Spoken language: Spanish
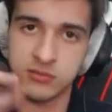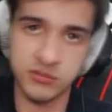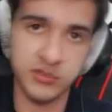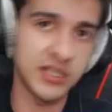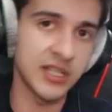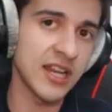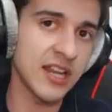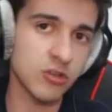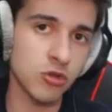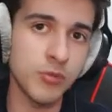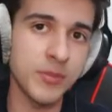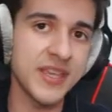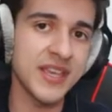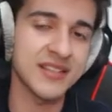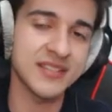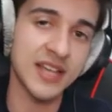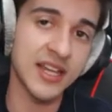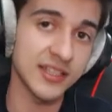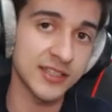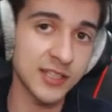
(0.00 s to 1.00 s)
sin las
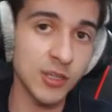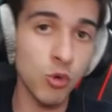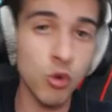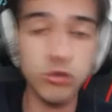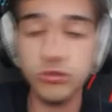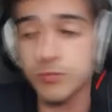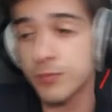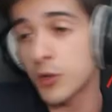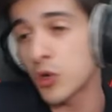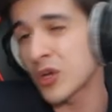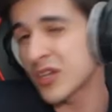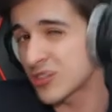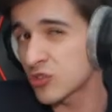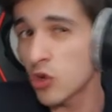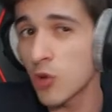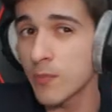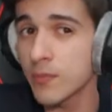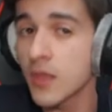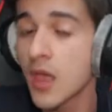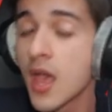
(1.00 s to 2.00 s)
comillas, antiguos, pero que
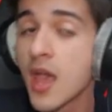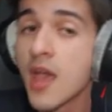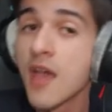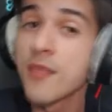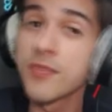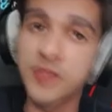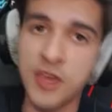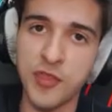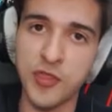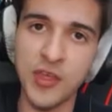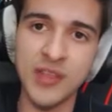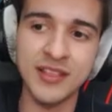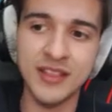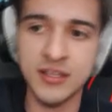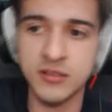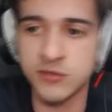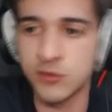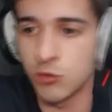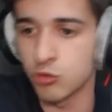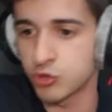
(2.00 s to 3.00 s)
son
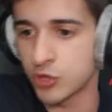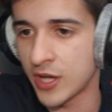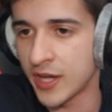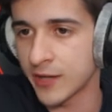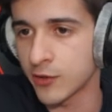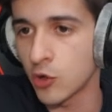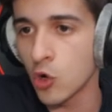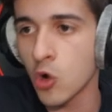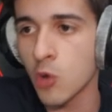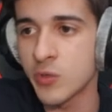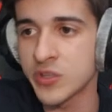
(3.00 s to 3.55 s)
decentes de usar, ¿no?